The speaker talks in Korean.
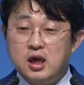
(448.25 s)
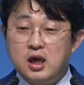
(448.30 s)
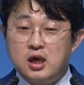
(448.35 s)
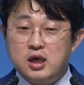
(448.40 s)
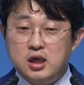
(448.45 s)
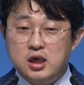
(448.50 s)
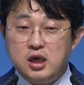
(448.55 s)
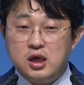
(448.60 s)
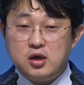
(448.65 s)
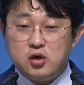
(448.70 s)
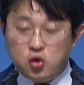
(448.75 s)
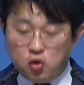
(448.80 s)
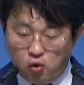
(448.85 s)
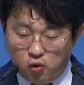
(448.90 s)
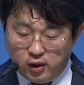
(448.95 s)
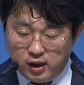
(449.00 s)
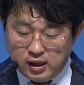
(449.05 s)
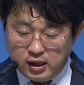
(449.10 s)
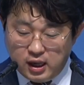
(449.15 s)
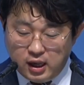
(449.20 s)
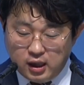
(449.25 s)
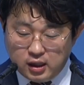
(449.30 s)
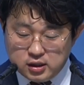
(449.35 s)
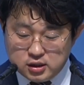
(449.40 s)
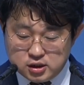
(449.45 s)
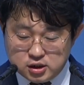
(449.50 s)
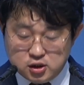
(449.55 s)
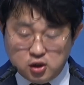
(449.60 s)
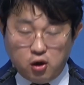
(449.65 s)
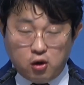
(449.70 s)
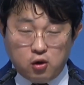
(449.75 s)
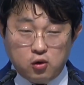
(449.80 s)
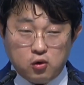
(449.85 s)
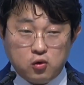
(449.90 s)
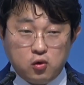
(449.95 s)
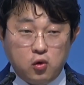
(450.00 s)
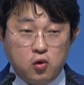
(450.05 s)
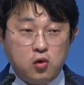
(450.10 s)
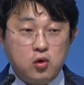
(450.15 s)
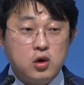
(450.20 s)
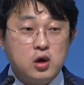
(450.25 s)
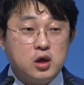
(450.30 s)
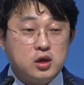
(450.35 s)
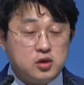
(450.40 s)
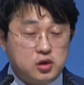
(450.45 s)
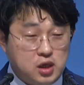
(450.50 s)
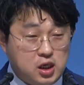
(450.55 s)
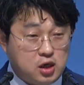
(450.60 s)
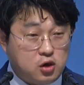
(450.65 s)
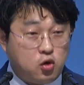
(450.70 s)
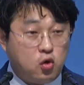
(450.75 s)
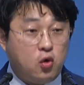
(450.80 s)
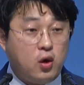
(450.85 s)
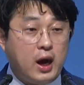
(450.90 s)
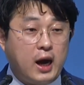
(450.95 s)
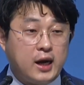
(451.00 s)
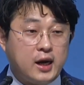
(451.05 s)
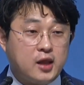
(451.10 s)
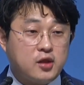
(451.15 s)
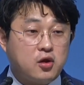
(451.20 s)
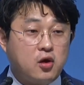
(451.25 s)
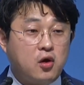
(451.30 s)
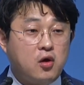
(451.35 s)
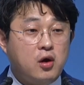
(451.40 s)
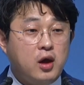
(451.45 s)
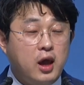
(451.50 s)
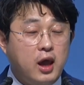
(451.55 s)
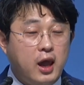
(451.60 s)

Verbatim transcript: 이 교회에 들어오고 이 교회 안에서